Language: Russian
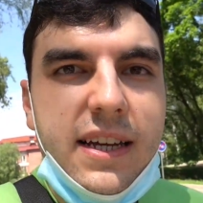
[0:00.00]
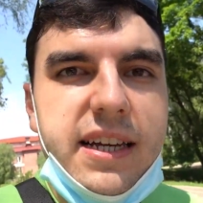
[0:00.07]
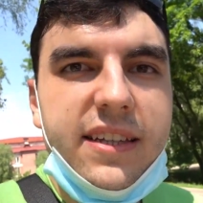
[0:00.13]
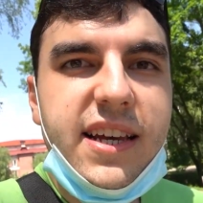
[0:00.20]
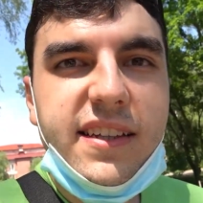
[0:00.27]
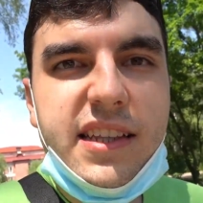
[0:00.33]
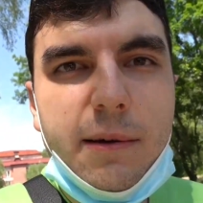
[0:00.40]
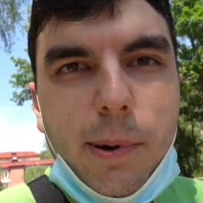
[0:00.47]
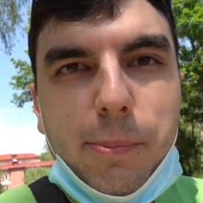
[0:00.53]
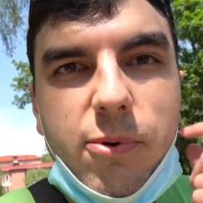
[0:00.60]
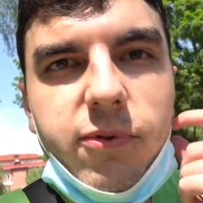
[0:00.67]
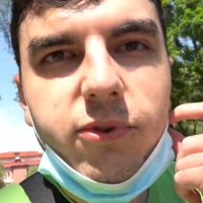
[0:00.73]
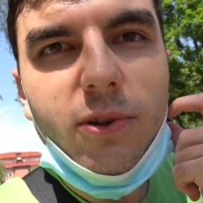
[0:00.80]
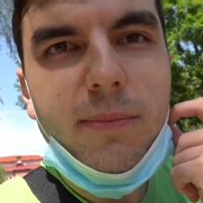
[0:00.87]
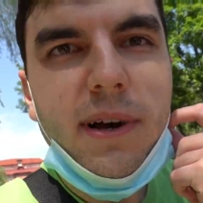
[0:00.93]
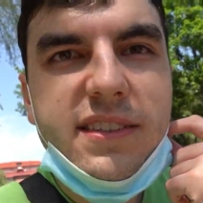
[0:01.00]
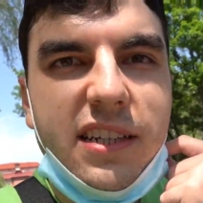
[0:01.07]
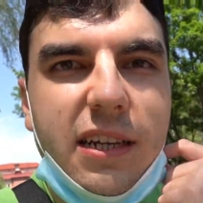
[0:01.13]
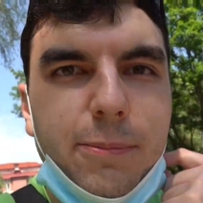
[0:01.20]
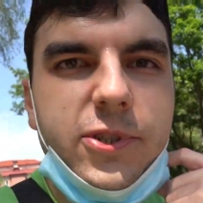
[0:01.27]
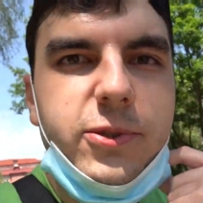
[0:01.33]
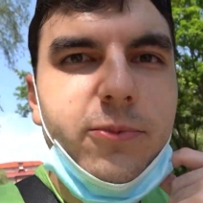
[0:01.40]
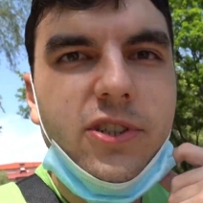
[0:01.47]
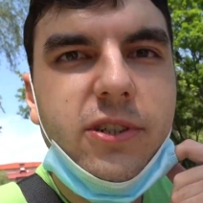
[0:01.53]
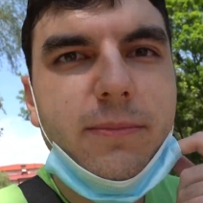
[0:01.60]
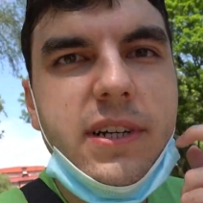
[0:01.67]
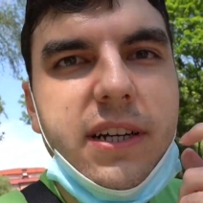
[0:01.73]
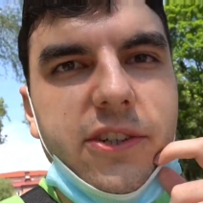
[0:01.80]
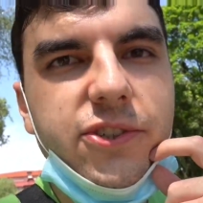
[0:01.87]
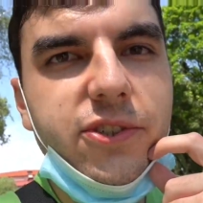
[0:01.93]
И тогда по поводу масок. Почему же
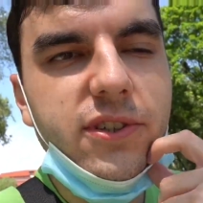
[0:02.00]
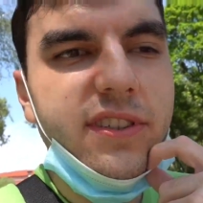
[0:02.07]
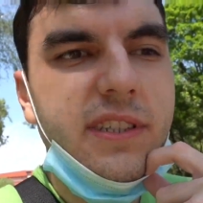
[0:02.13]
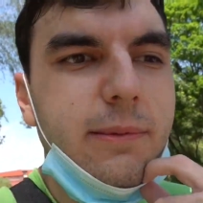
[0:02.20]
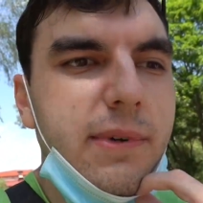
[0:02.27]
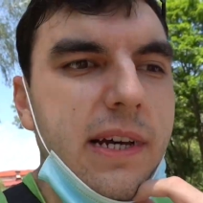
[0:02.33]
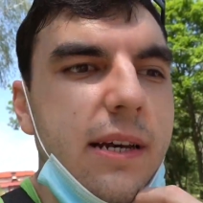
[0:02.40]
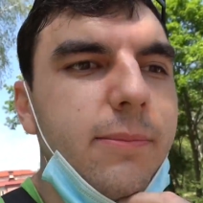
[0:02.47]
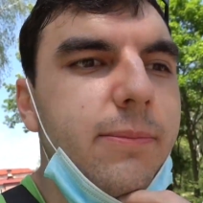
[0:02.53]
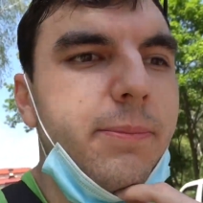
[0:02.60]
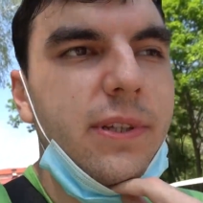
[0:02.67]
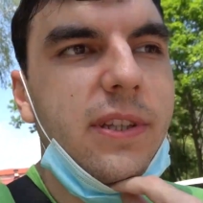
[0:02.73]
мы их еще снимаем?